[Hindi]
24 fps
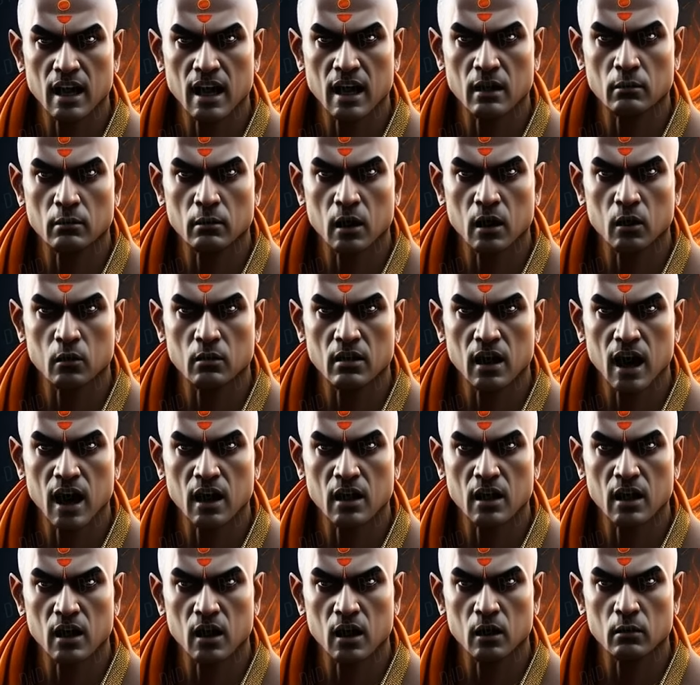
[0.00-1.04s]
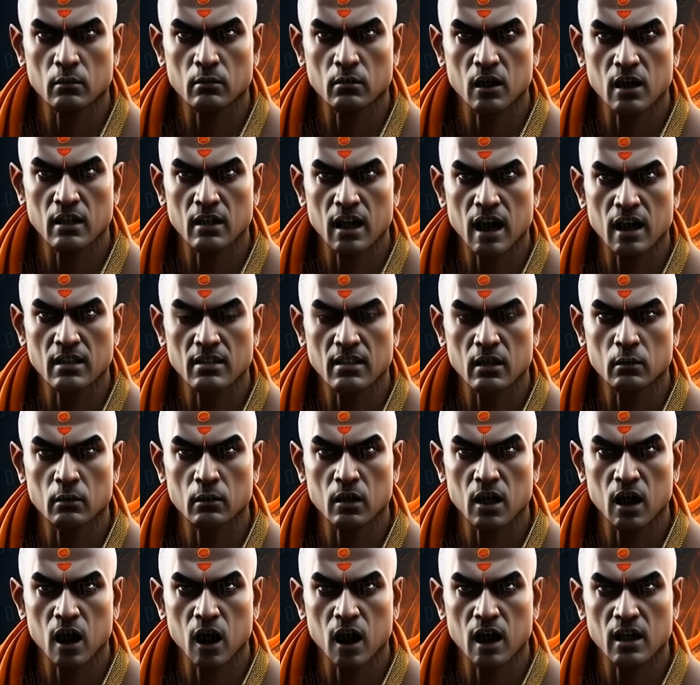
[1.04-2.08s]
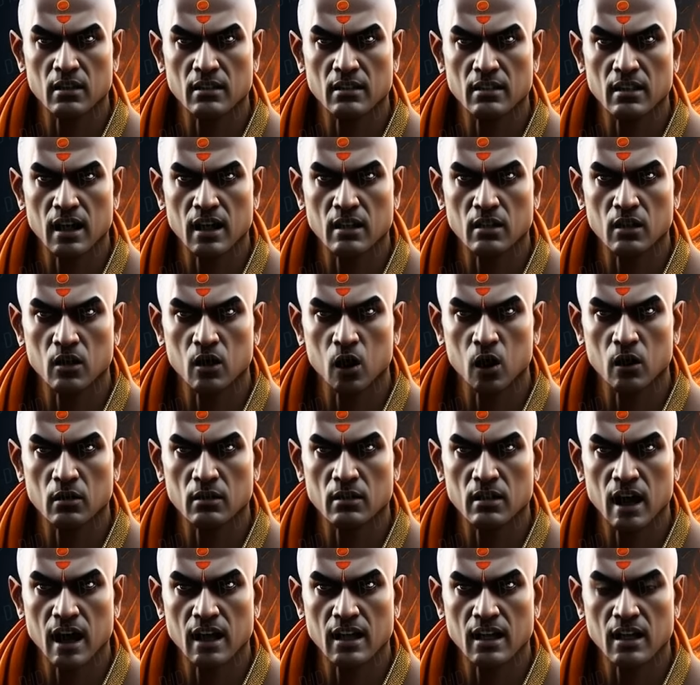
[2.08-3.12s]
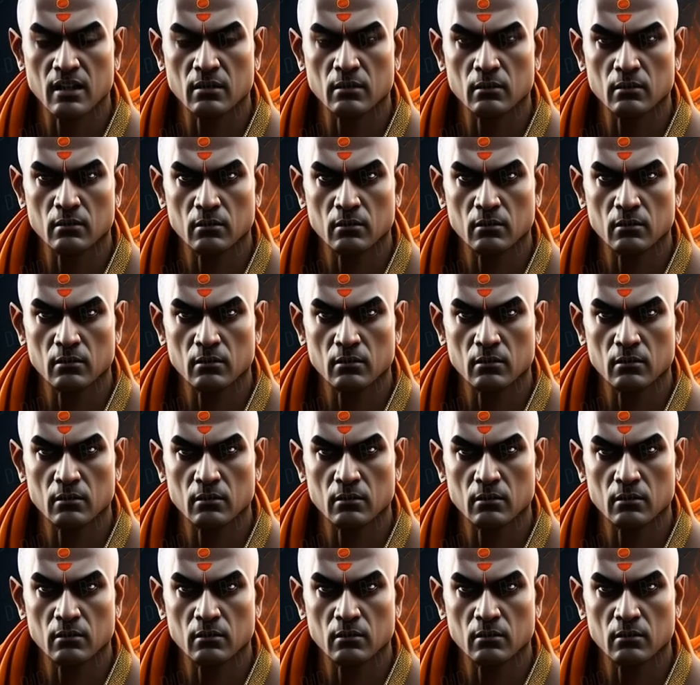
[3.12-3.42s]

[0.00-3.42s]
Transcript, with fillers: इनमें उनका एक वरदान सबसे खास था सौ सारी